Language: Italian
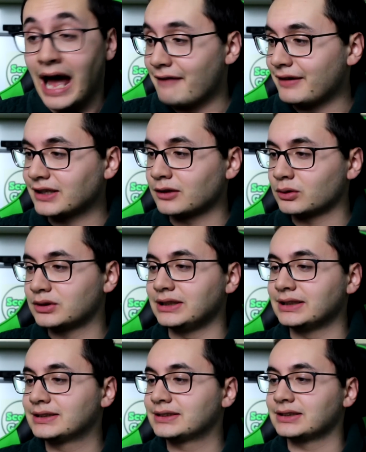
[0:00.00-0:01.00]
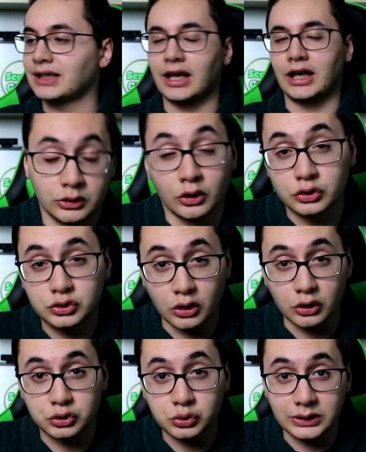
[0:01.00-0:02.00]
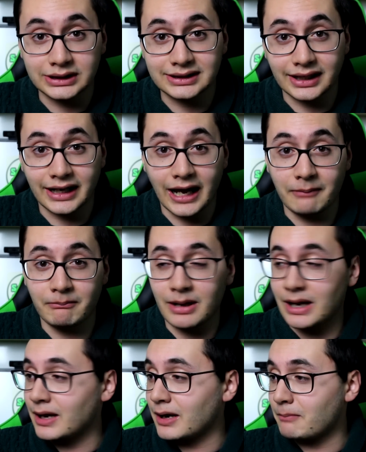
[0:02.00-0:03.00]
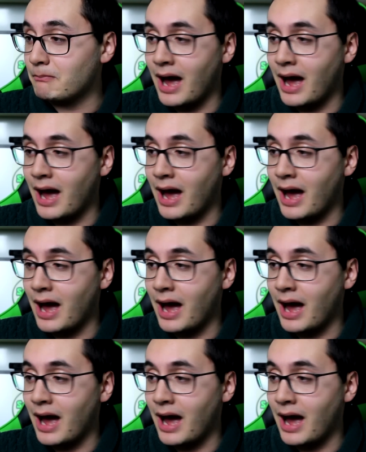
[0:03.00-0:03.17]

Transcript: avrete notizie non solo su Instagram